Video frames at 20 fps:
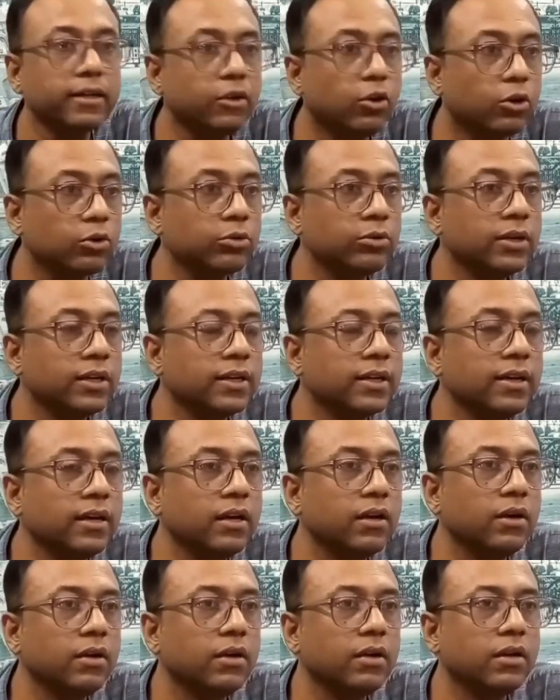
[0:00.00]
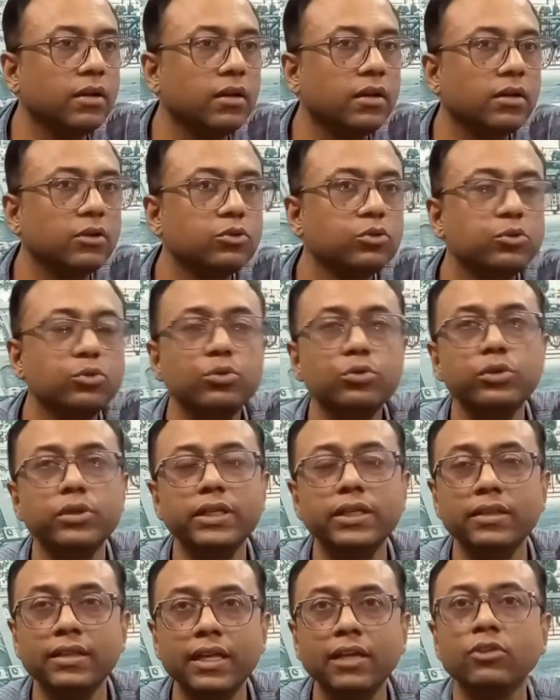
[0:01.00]
এটা ঘটনাটা শুধু
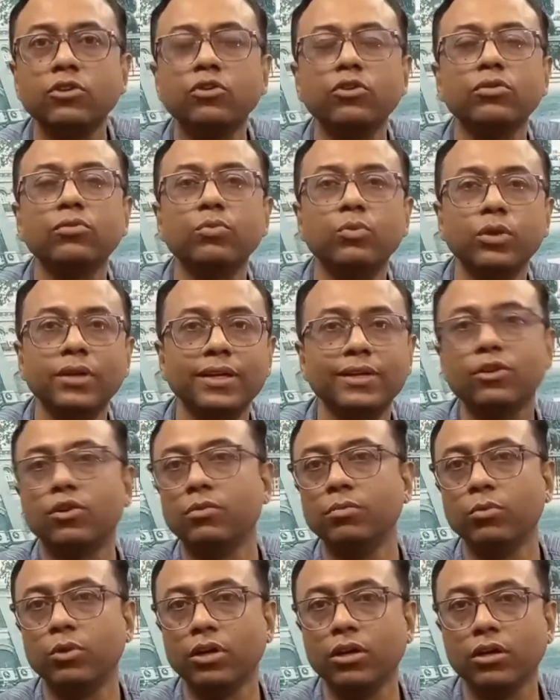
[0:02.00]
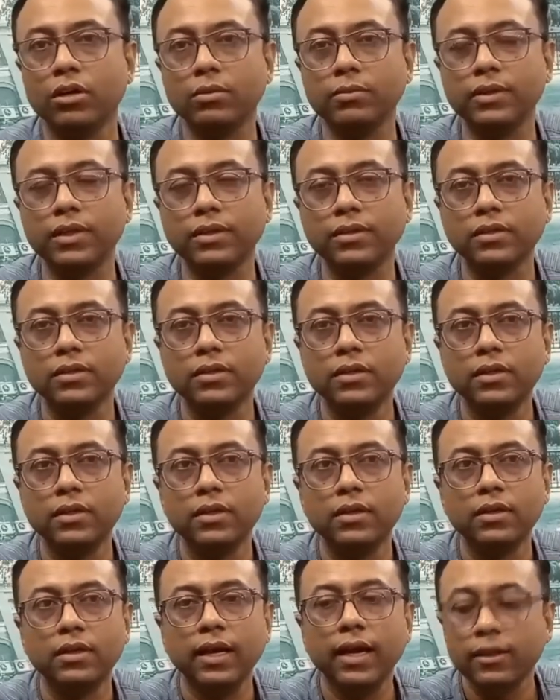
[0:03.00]
নিন্দাজনক বললে কম বলা হবে
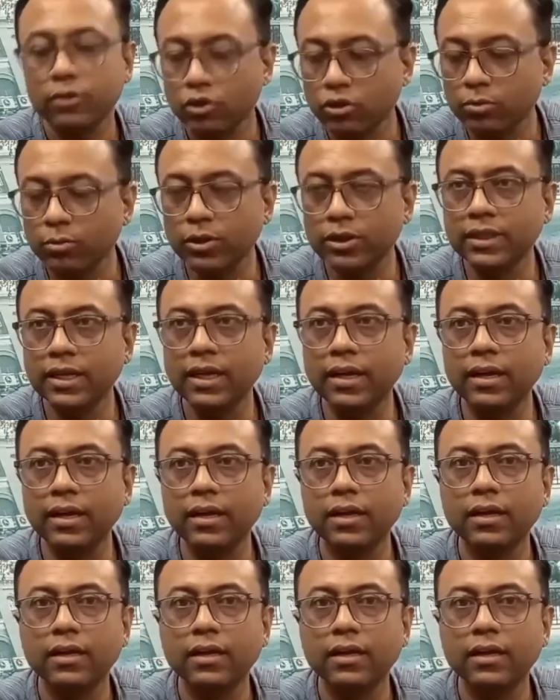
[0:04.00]
হ্যাঁ তন্ময়দা